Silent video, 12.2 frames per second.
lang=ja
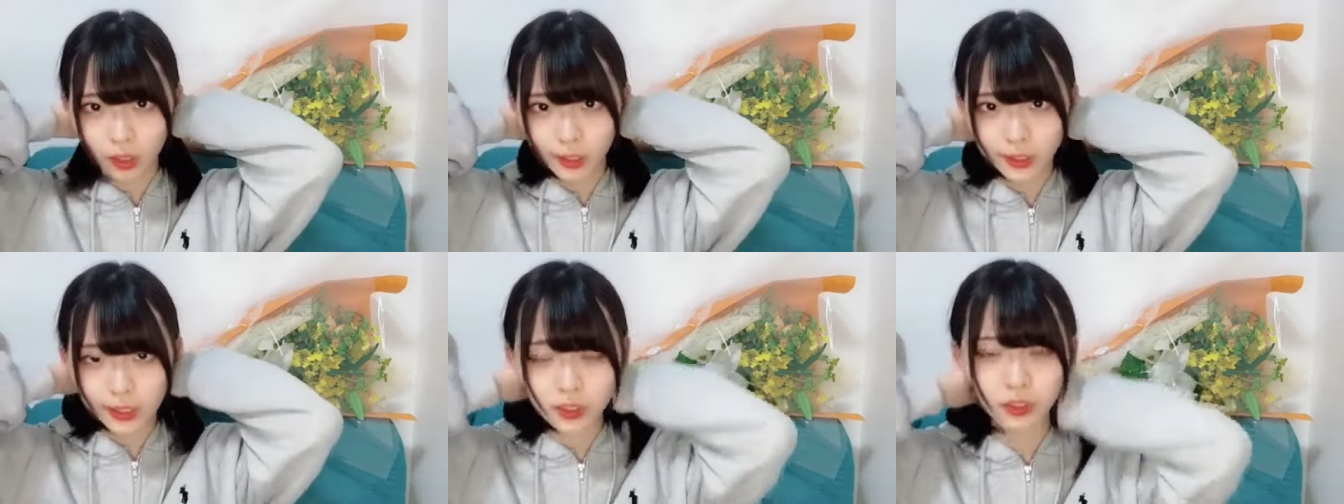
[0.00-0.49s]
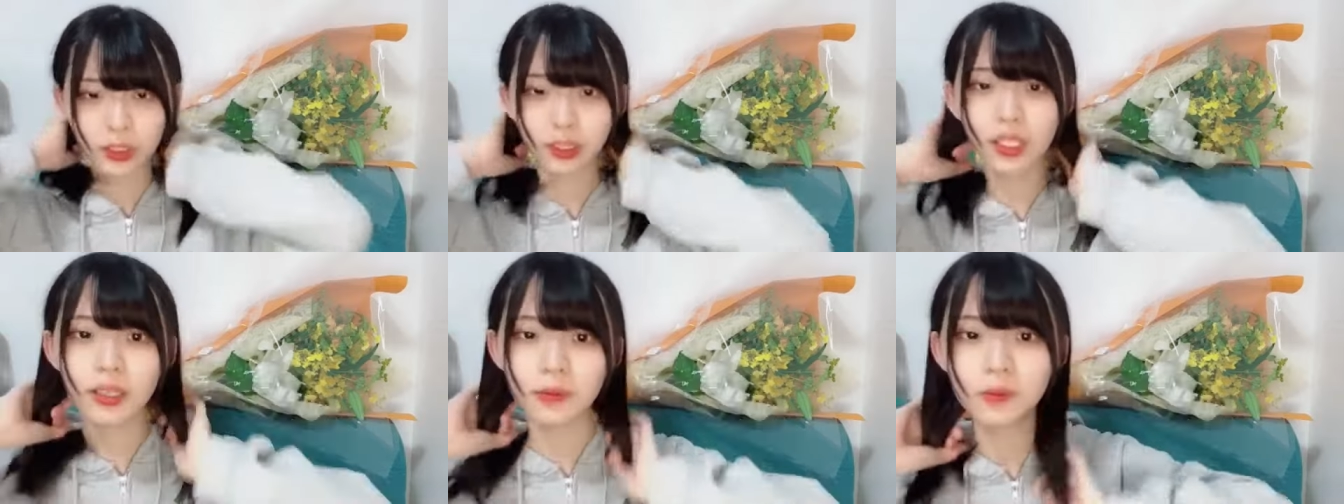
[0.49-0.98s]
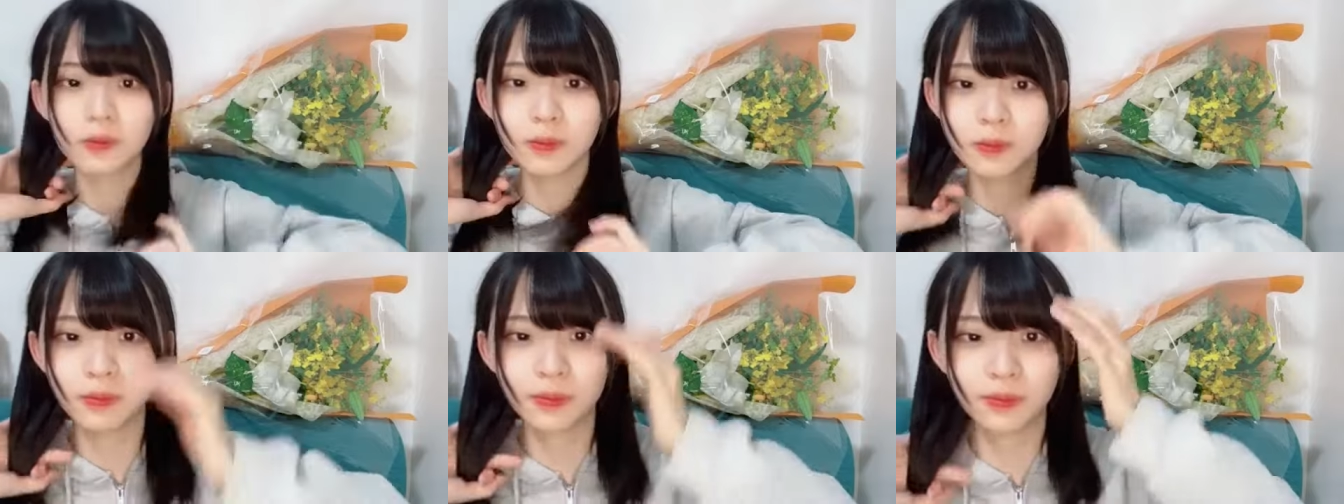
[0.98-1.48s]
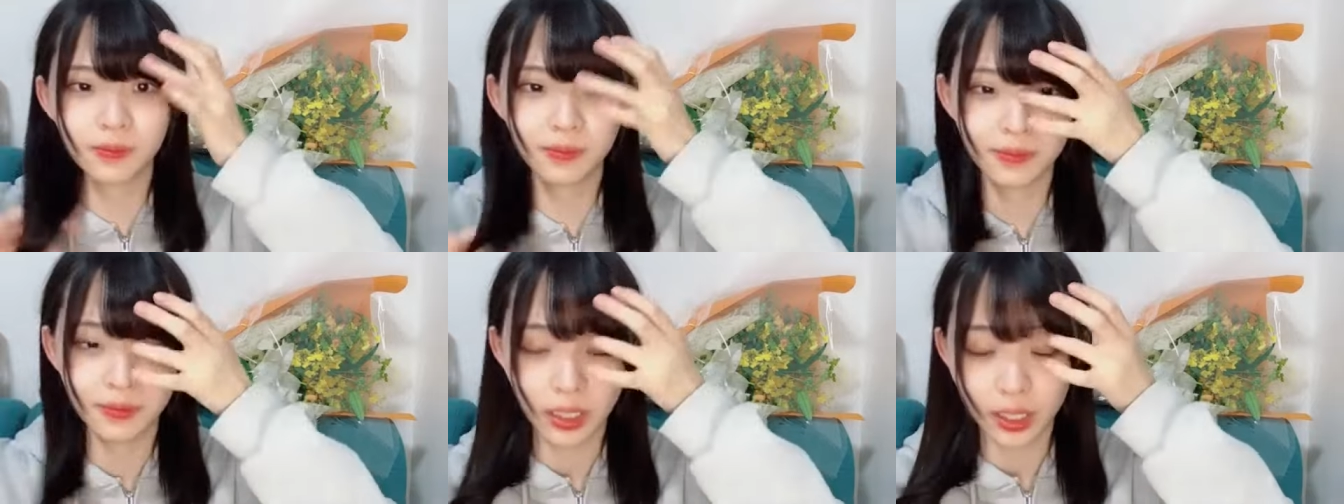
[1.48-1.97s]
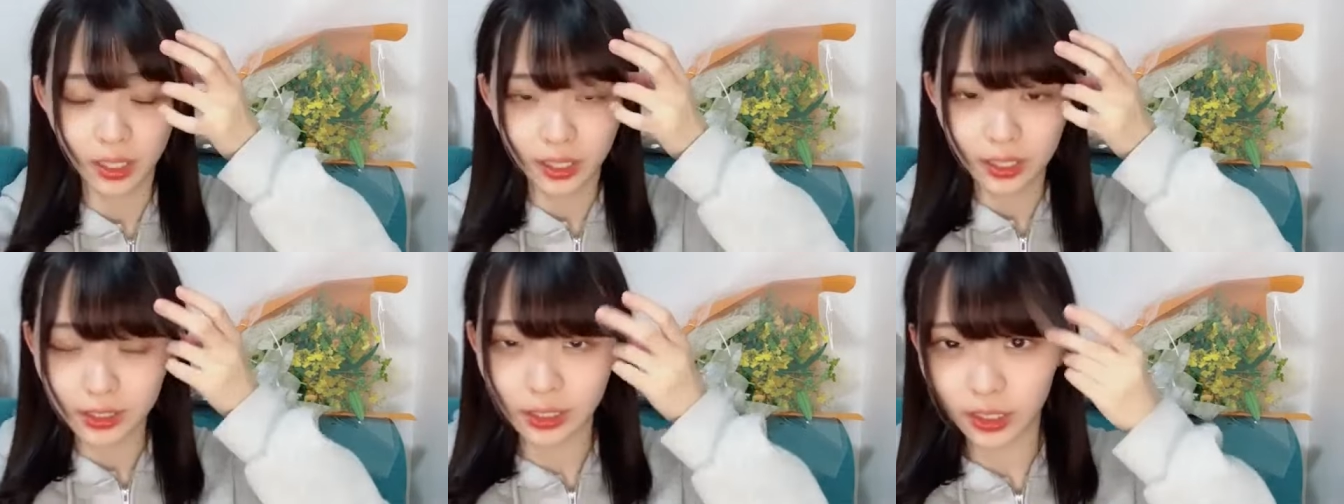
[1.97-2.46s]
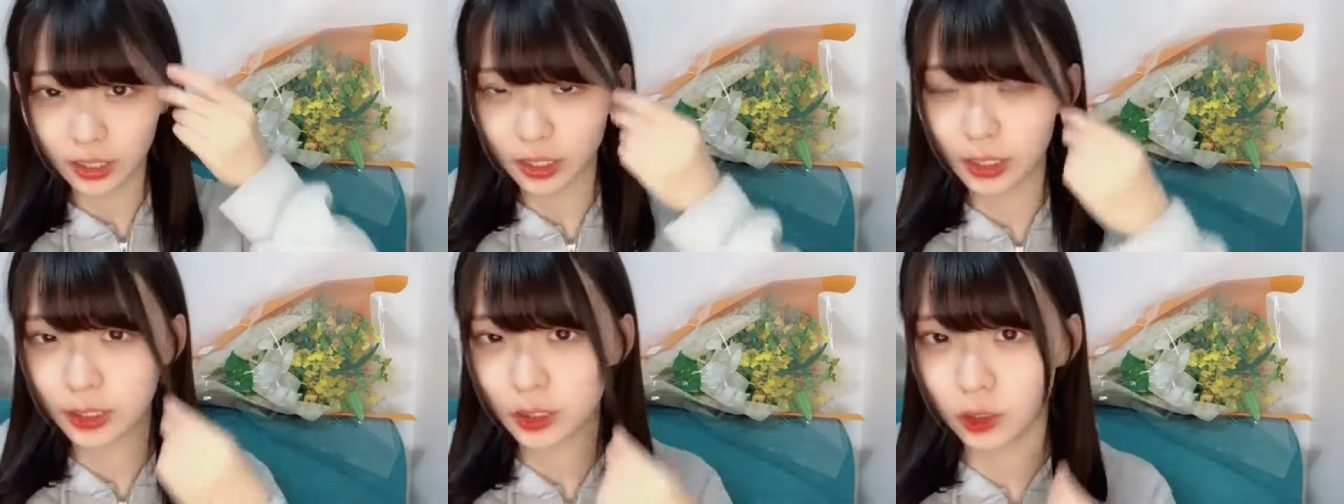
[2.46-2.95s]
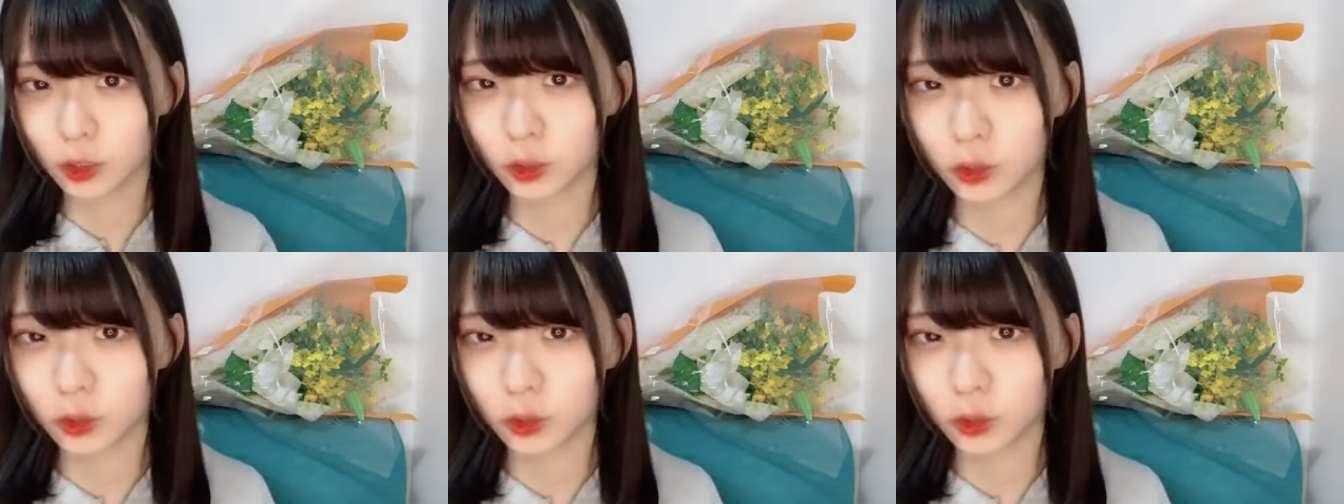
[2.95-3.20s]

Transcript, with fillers: 忘れて知らん知らないです